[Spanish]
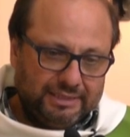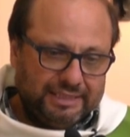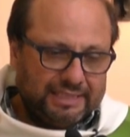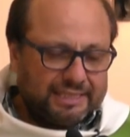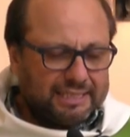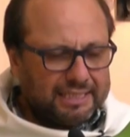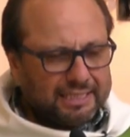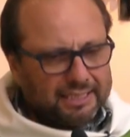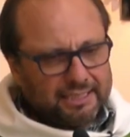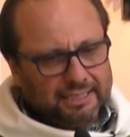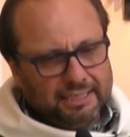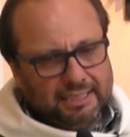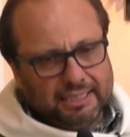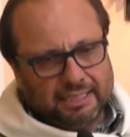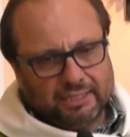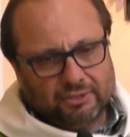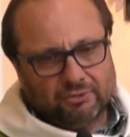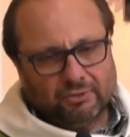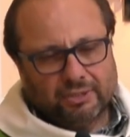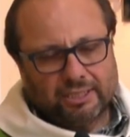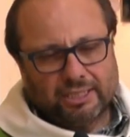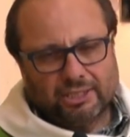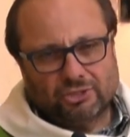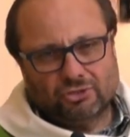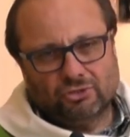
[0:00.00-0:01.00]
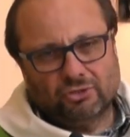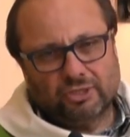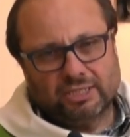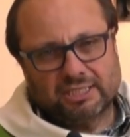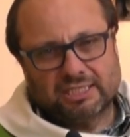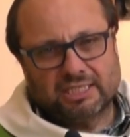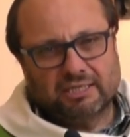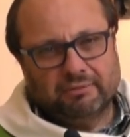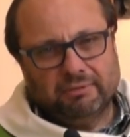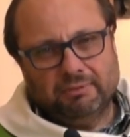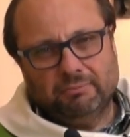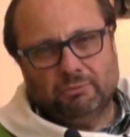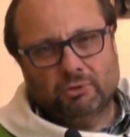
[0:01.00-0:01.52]
dejar de lado aquello que
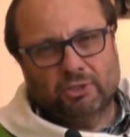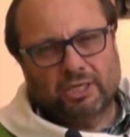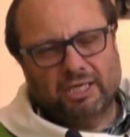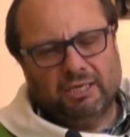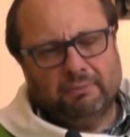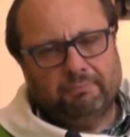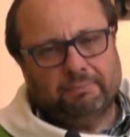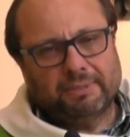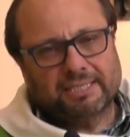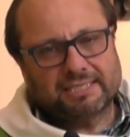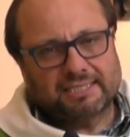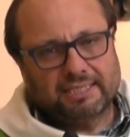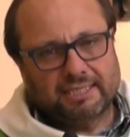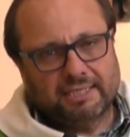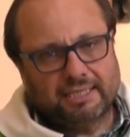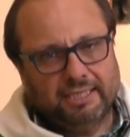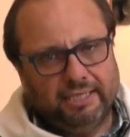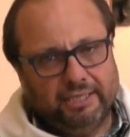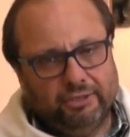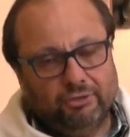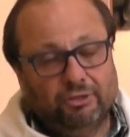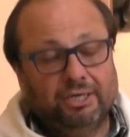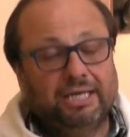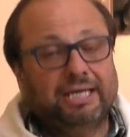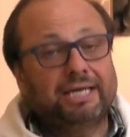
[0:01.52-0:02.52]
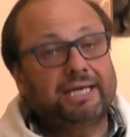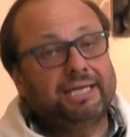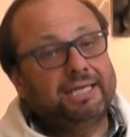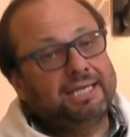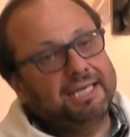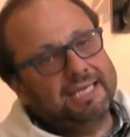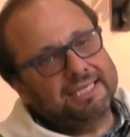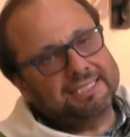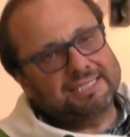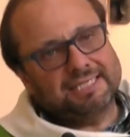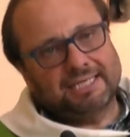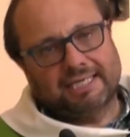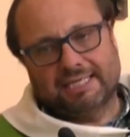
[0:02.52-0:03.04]
sabemos que es pasajero, la
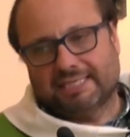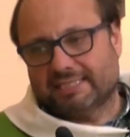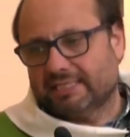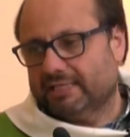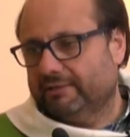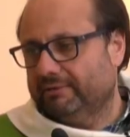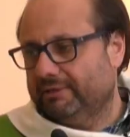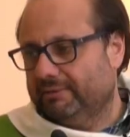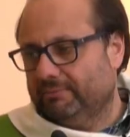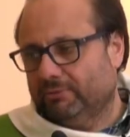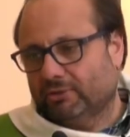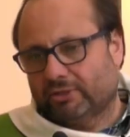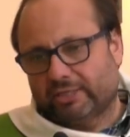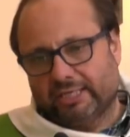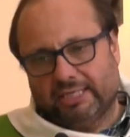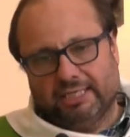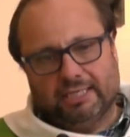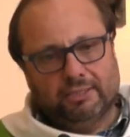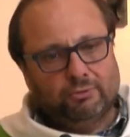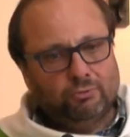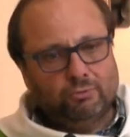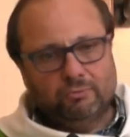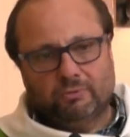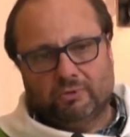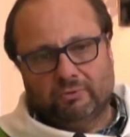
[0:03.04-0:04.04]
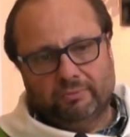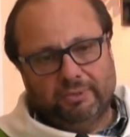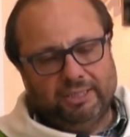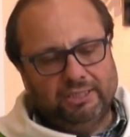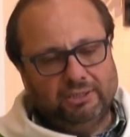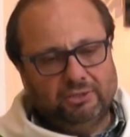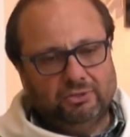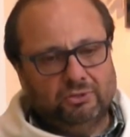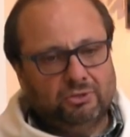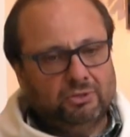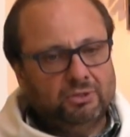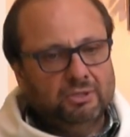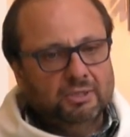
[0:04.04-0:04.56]
riqueza que sabemos que en algún
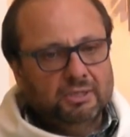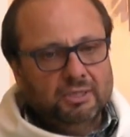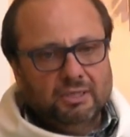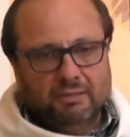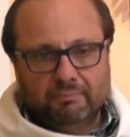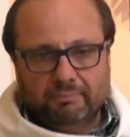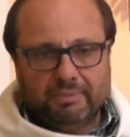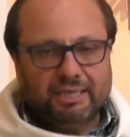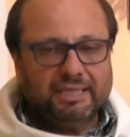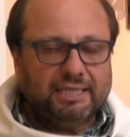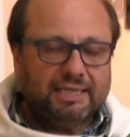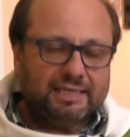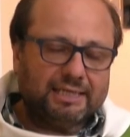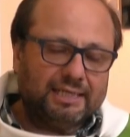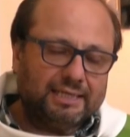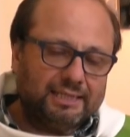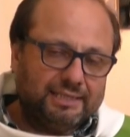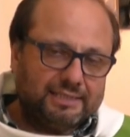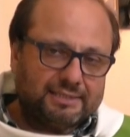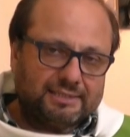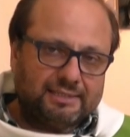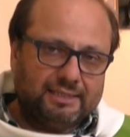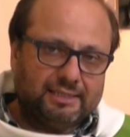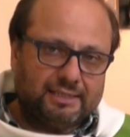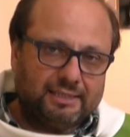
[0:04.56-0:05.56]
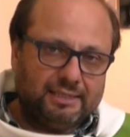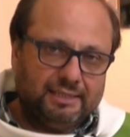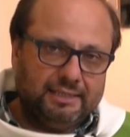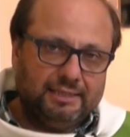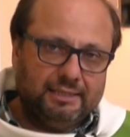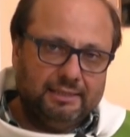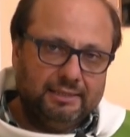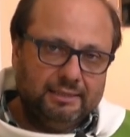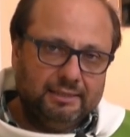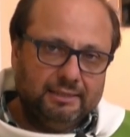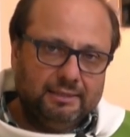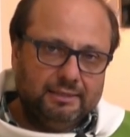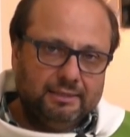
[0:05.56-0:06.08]
momento va a dejar de
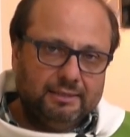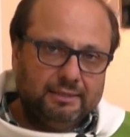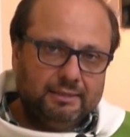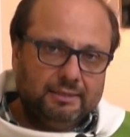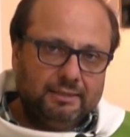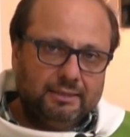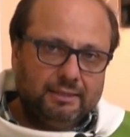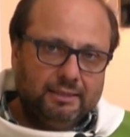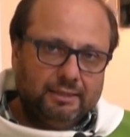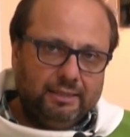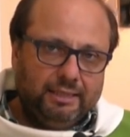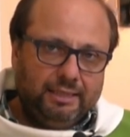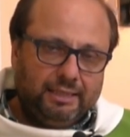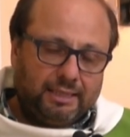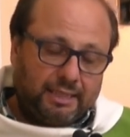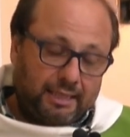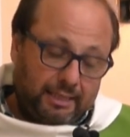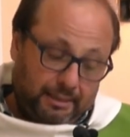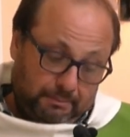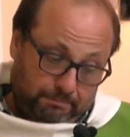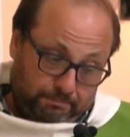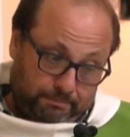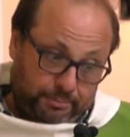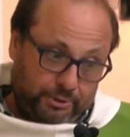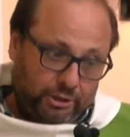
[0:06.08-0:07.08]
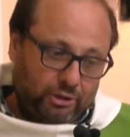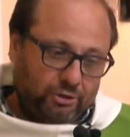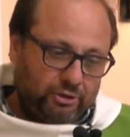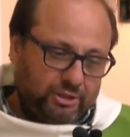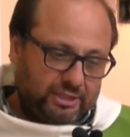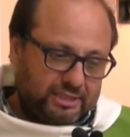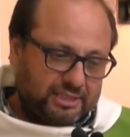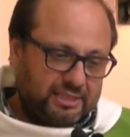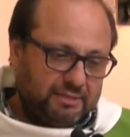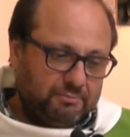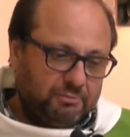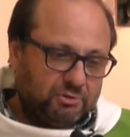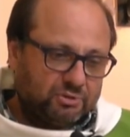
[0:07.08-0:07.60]
serla y que
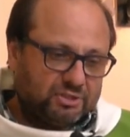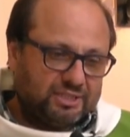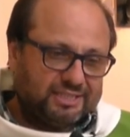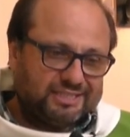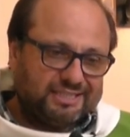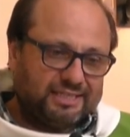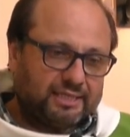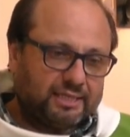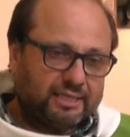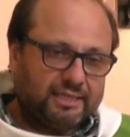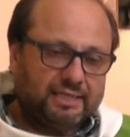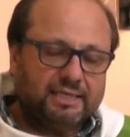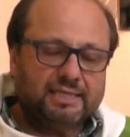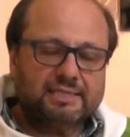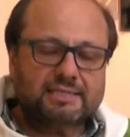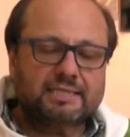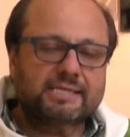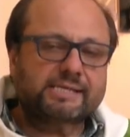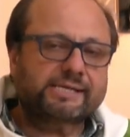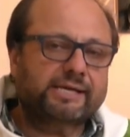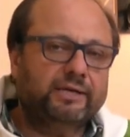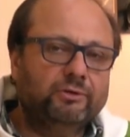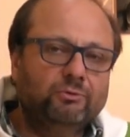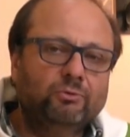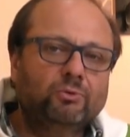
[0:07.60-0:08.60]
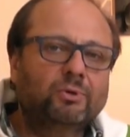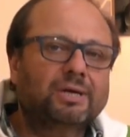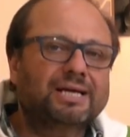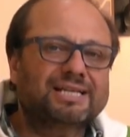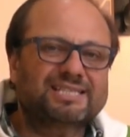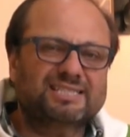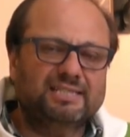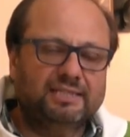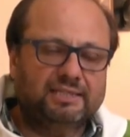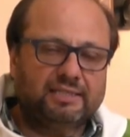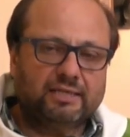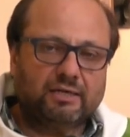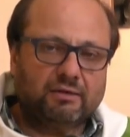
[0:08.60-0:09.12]
prioricemos esa riqueza que nunca
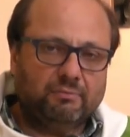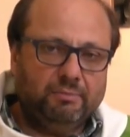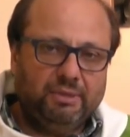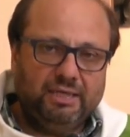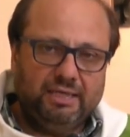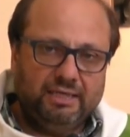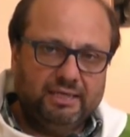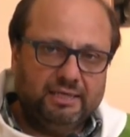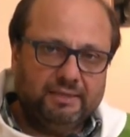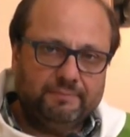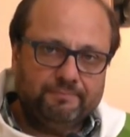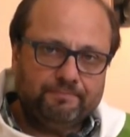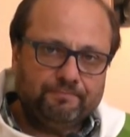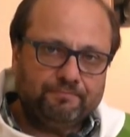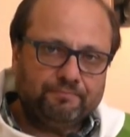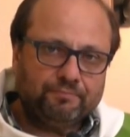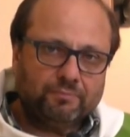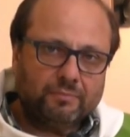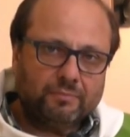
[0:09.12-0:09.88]
se termina,